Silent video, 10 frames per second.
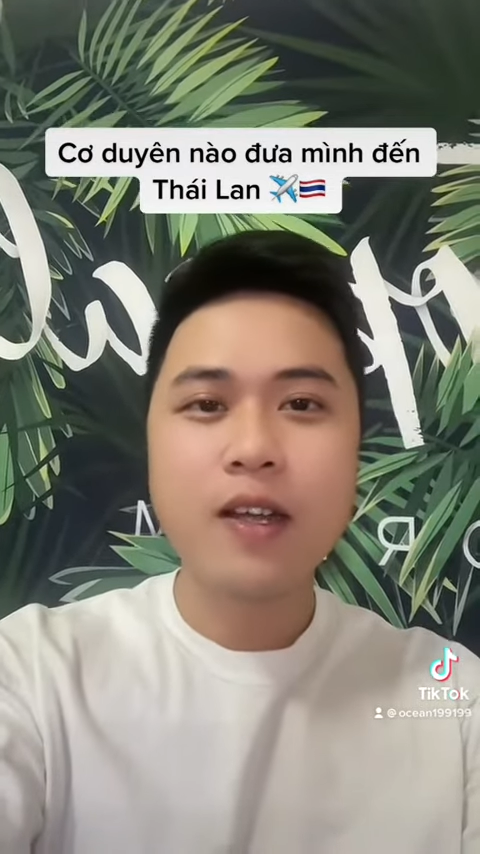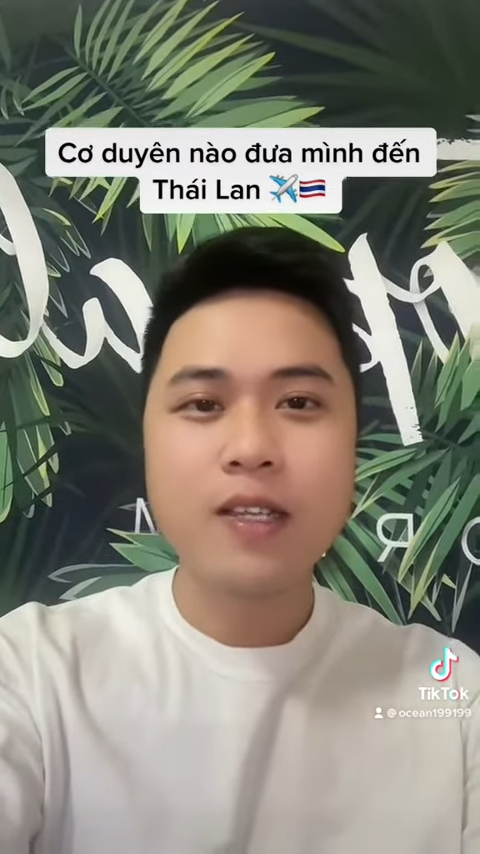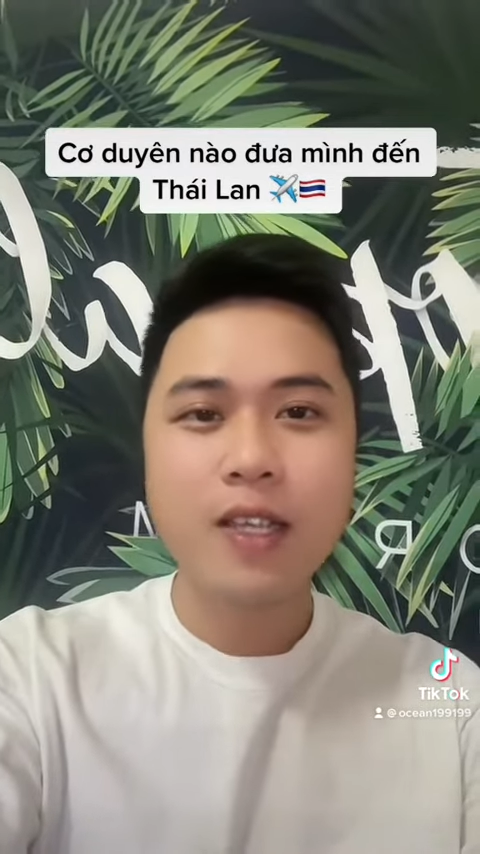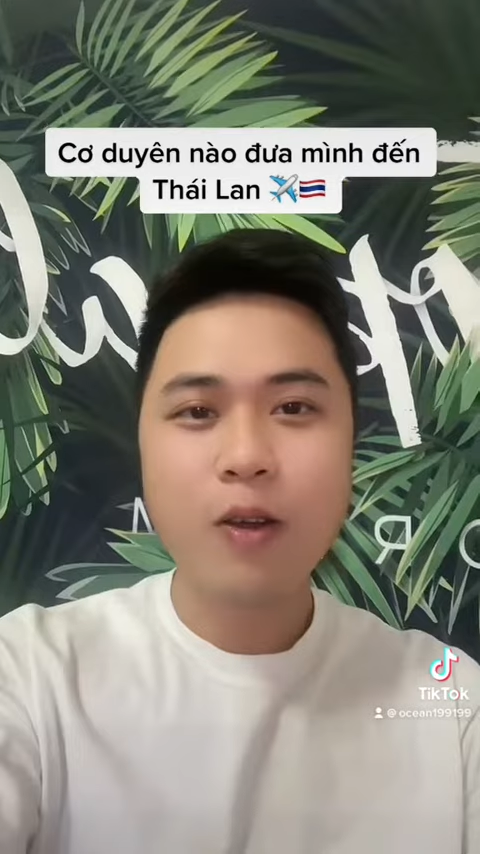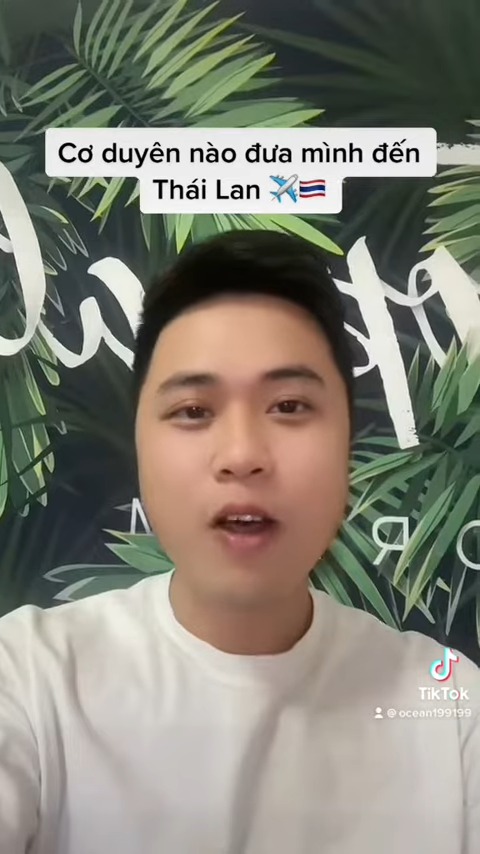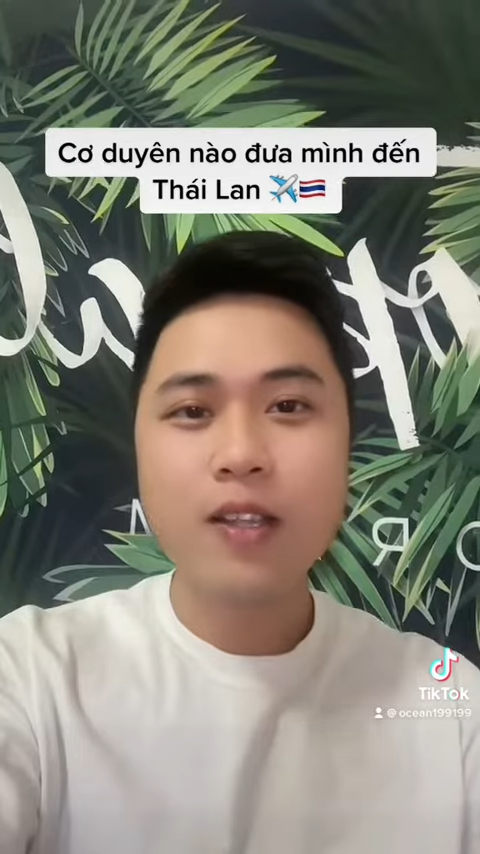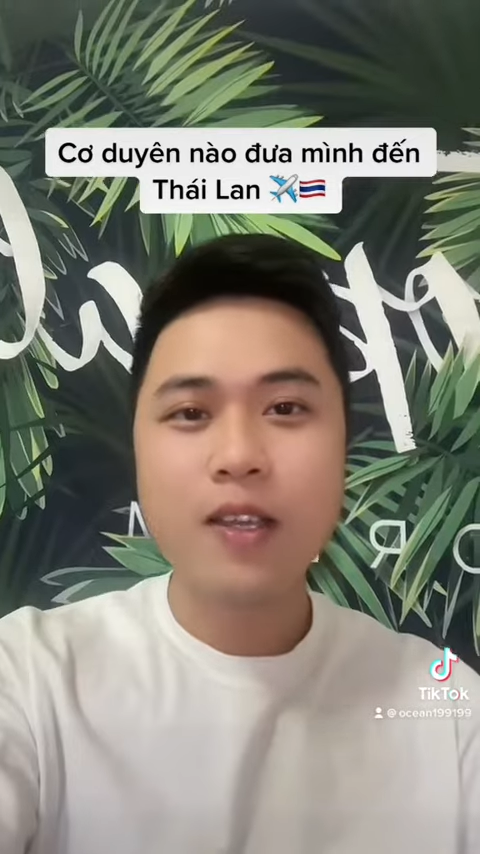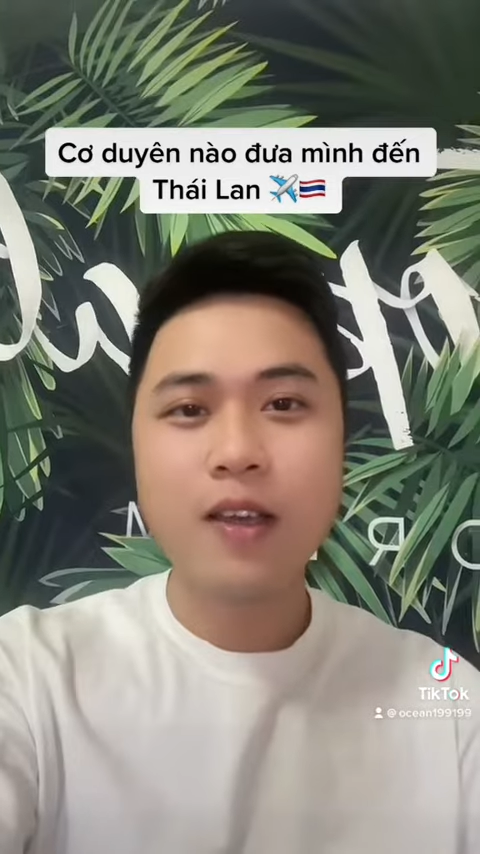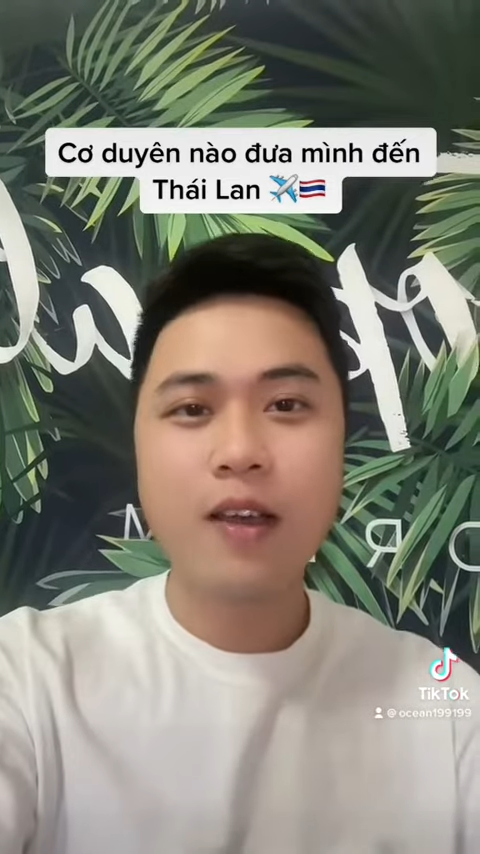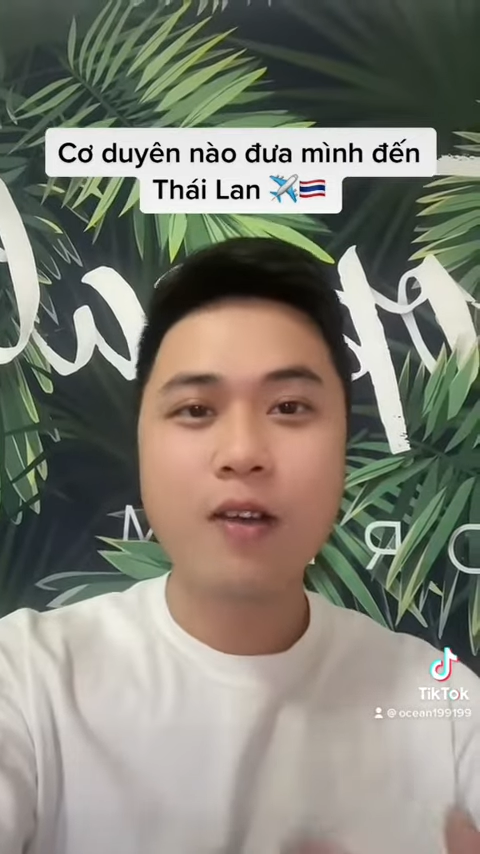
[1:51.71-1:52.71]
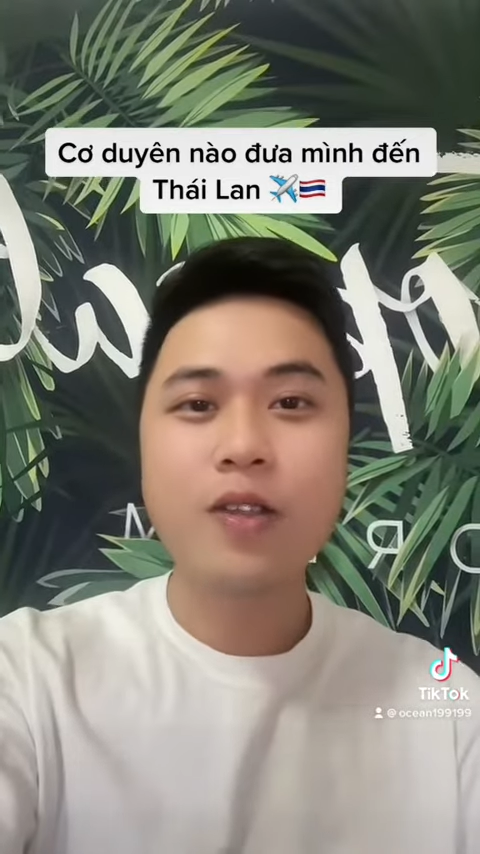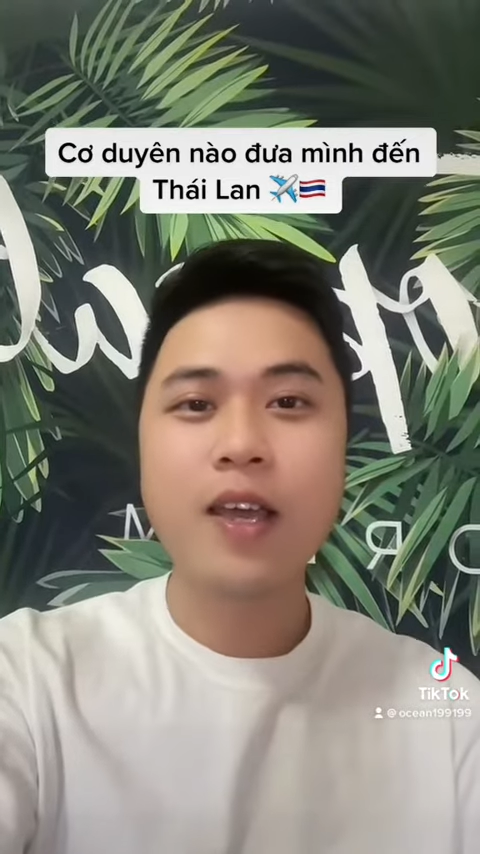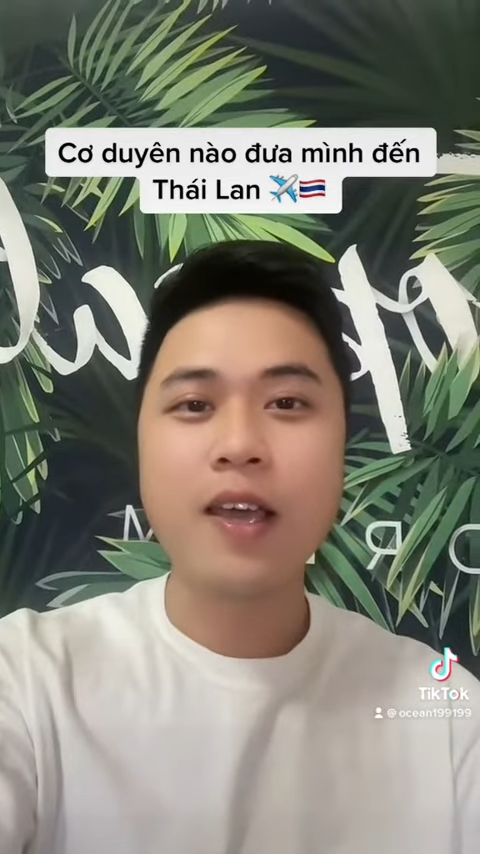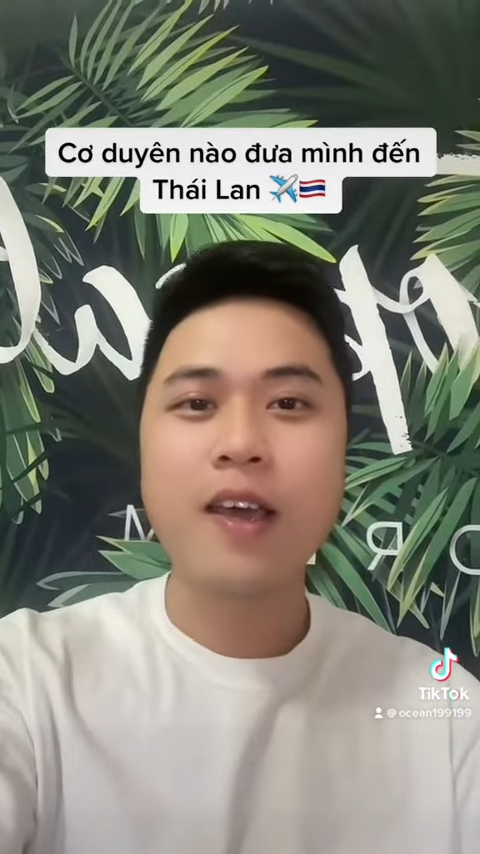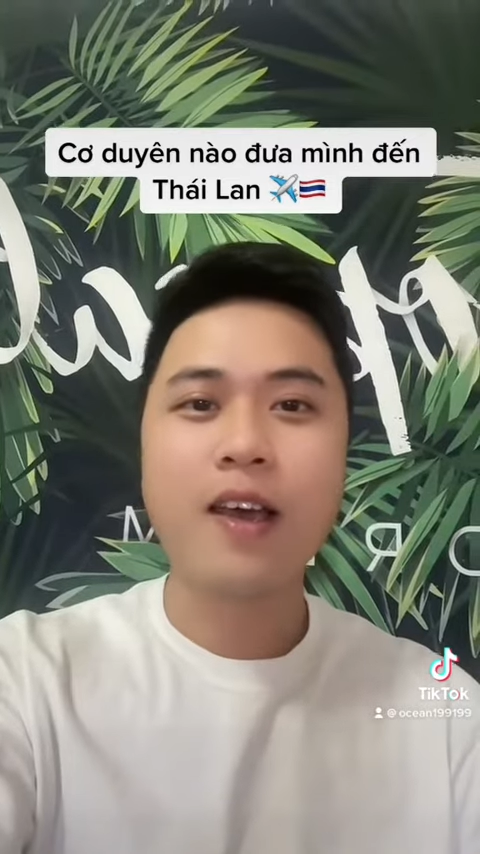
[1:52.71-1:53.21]
sau đó thì à, có
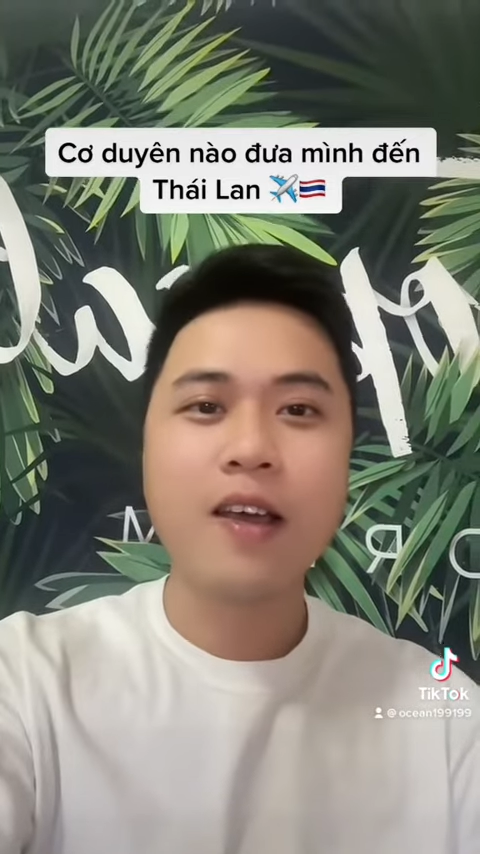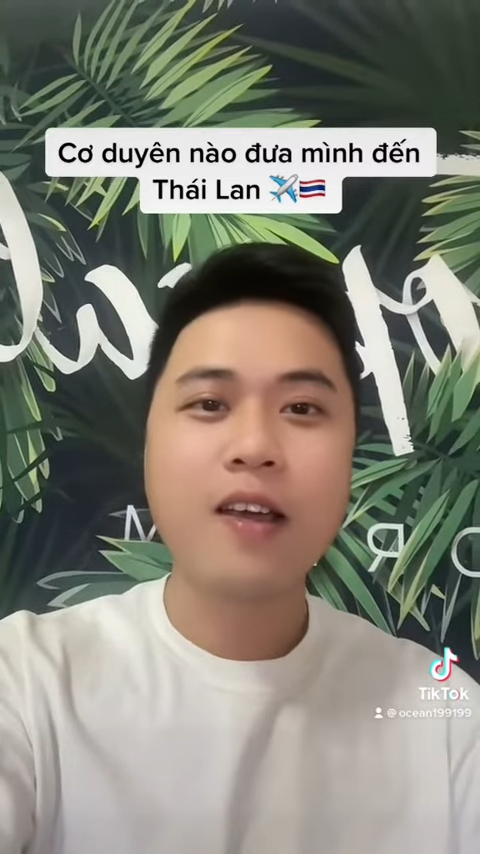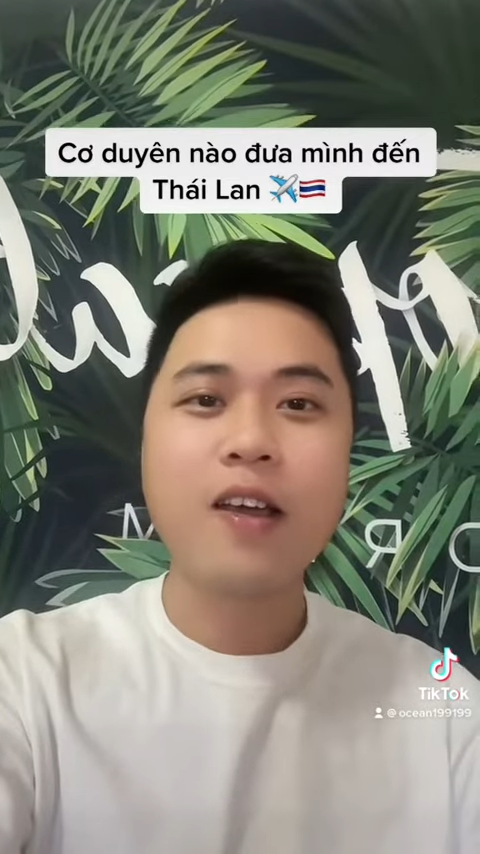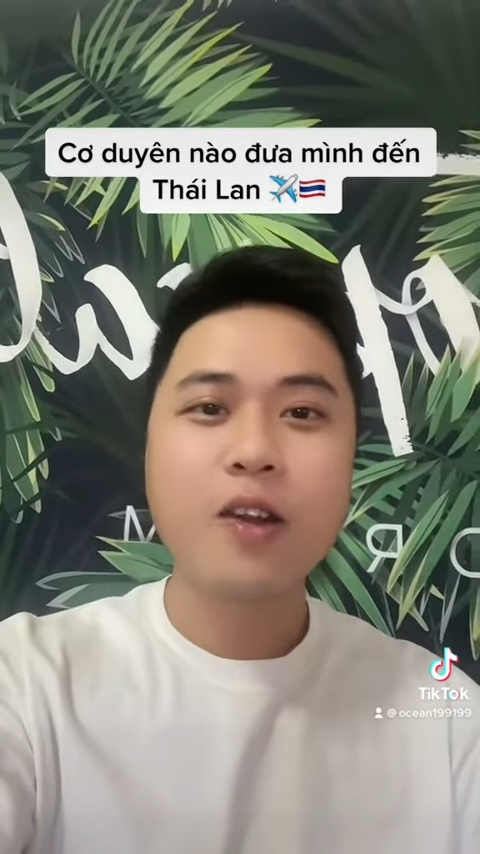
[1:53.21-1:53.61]
thể à,